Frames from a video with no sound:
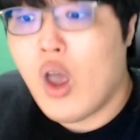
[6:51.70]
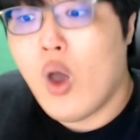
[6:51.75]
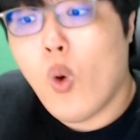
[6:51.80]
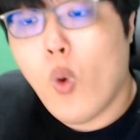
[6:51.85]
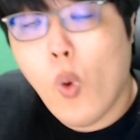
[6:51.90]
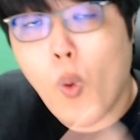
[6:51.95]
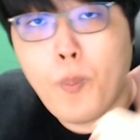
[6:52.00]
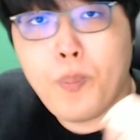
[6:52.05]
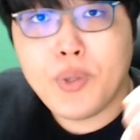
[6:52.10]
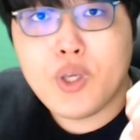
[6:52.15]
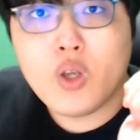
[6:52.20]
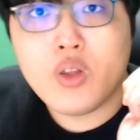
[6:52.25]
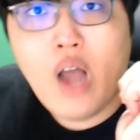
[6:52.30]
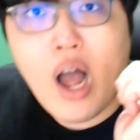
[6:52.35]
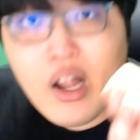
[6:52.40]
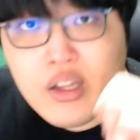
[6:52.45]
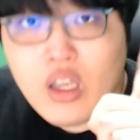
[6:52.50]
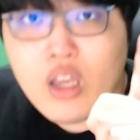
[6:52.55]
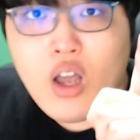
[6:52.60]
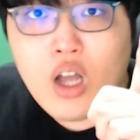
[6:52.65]
5피견
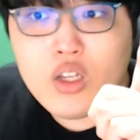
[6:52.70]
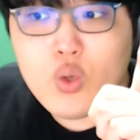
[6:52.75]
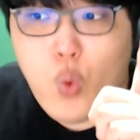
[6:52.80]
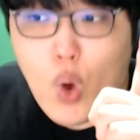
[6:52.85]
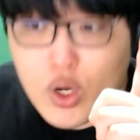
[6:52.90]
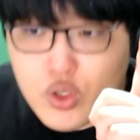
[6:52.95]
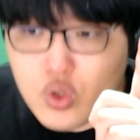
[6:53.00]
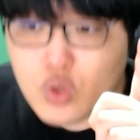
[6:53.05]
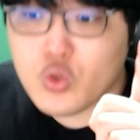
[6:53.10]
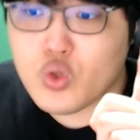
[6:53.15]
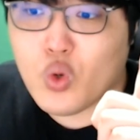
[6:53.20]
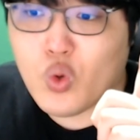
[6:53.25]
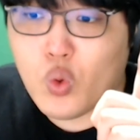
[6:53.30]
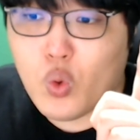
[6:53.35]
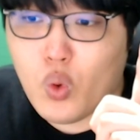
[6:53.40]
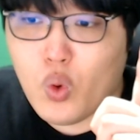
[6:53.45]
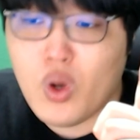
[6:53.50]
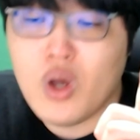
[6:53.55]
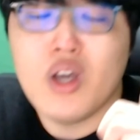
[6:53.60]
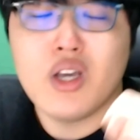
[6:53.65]
한개까지
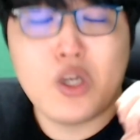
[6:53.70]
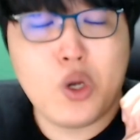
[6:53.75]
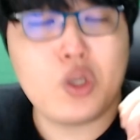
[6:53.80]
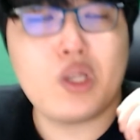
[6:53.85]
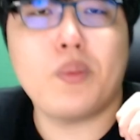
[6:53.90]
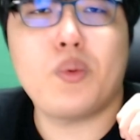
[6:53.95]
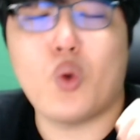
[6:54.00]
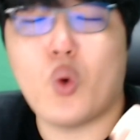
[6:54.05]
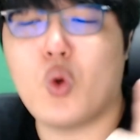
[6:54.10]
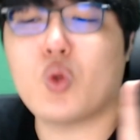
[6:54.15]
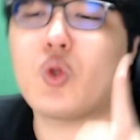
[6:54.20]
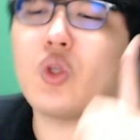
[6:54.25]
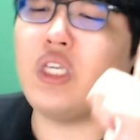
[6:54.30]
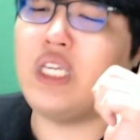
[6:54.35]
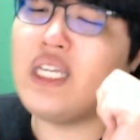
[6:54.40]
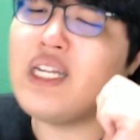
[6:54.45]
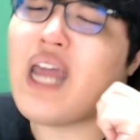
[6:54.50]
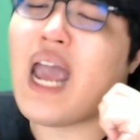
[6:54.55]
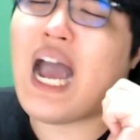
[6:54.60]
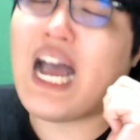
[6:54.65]
확정적으로 그렇기 때문에 요것도
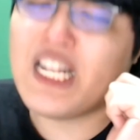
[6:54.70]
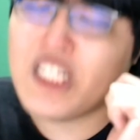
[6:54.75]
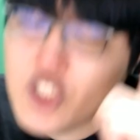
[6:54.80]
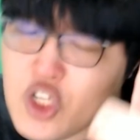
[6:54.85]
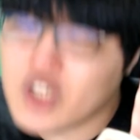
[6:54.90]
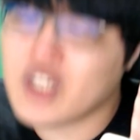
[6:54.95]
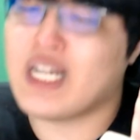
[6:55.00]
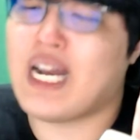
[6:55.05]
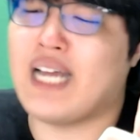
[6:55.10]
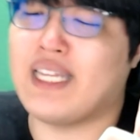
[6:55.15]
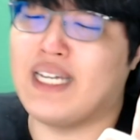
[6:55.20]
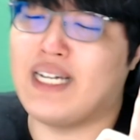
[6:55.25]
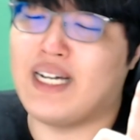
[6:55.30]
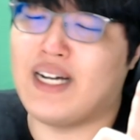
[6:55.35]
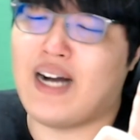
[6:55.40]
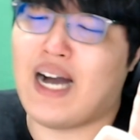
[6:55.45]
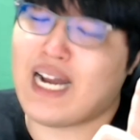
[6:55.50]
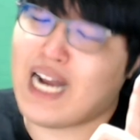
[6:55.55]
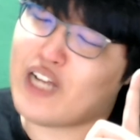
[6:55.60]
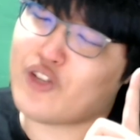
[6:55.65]
1회 한정이라는 거
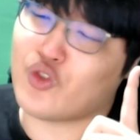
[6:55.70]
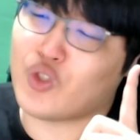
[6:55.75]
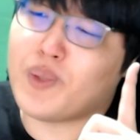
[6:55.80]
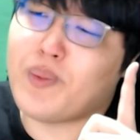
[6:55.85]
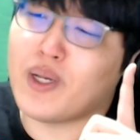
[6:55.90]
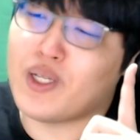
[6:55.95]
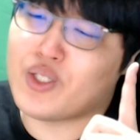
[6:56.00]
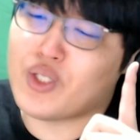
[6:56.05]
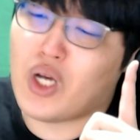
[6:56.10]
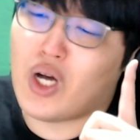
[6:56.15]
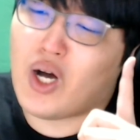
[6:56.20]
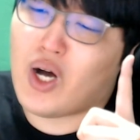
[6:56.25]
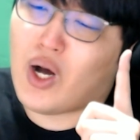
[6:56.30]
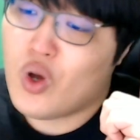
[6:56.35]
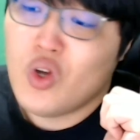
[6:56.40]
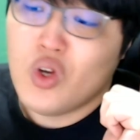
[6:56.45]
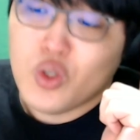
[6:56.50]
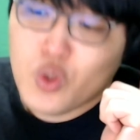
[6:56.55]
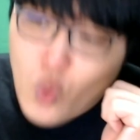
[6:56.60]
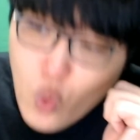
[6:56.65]
알아주시면서
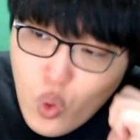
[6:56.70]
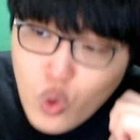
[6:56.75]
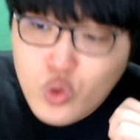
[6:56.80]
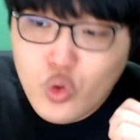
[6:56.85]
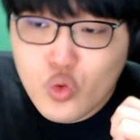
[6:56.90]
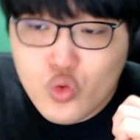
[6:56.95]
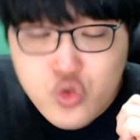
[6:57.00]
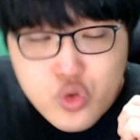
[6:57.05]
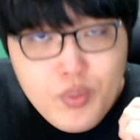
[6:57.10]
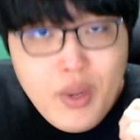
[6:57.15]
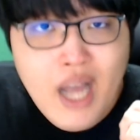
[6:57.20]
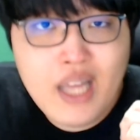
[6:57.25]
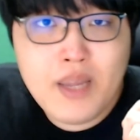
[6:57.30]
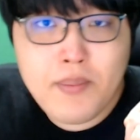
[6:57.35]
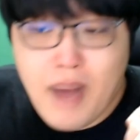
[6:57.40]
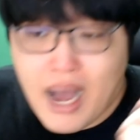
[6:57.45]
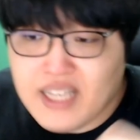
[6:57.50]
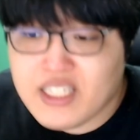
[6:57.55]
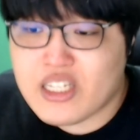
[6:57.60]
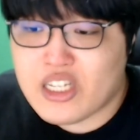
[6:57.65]
요것도 구매하는
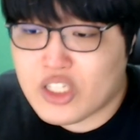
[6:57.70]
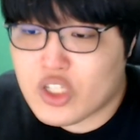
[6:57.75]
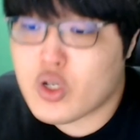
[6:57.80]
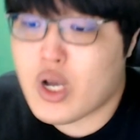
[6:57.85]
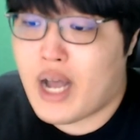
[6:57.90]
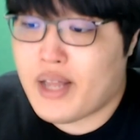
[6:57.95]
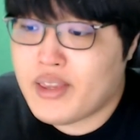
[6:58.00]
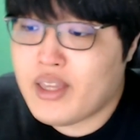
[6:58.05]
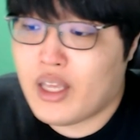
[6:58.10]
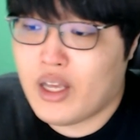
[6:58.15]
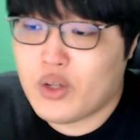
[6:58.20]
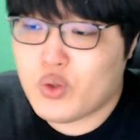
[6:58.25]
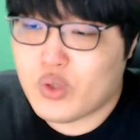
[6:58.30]
맛이 있을 것 같네요 또